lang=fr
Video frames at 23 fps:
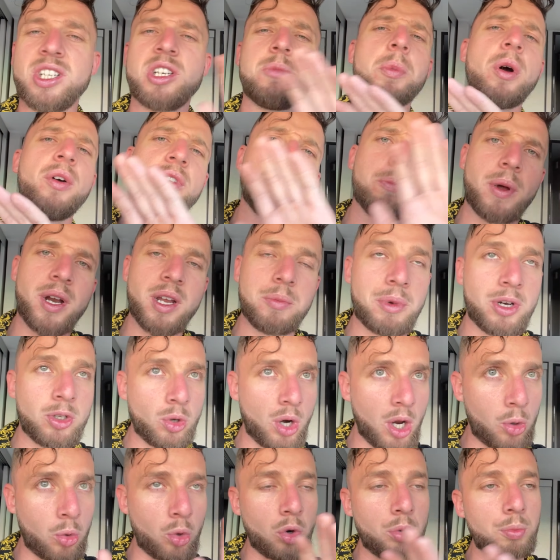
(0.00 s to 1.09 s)
J'ai pas envie de parler mal de
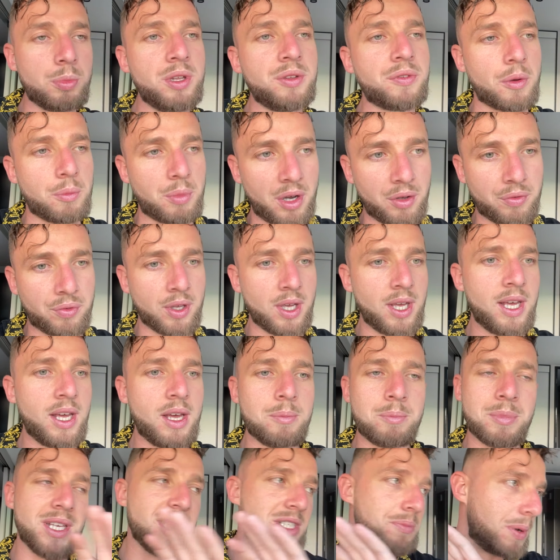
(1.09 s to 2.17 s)
la Colombie, enfin bref,
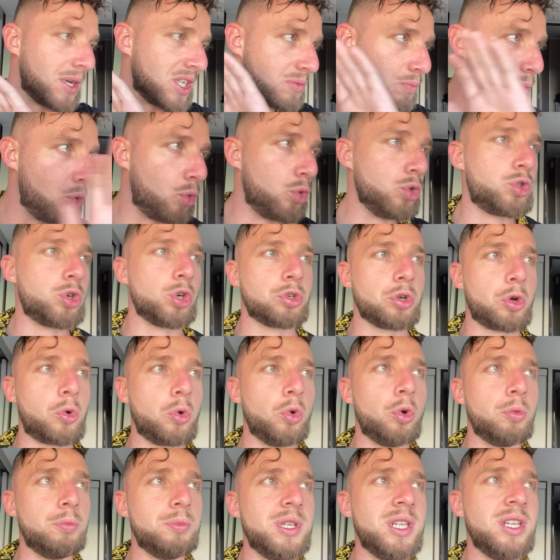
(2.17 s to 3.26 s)
mais il se passe beaucoup de choses en
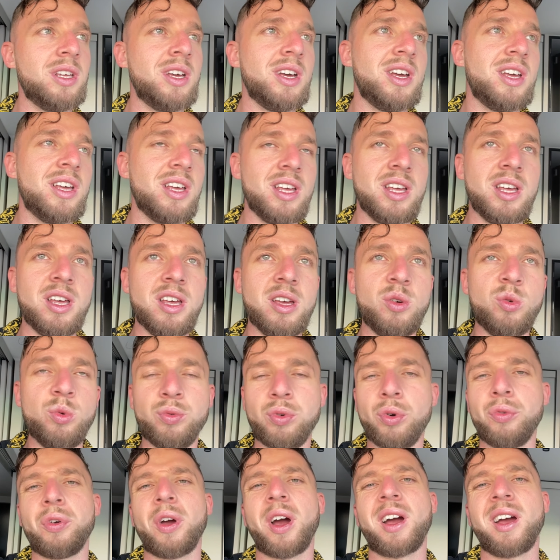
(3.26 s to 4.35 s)
Colombie et où il faut
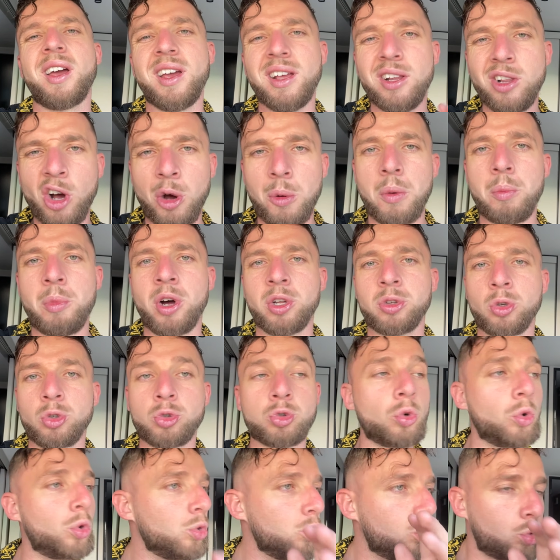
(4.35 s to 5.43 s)
faire énormément
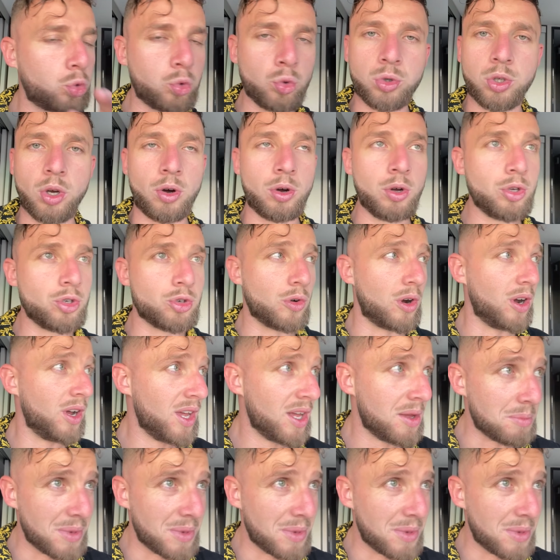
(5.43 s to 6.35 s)
attention tout le temps, tu vois.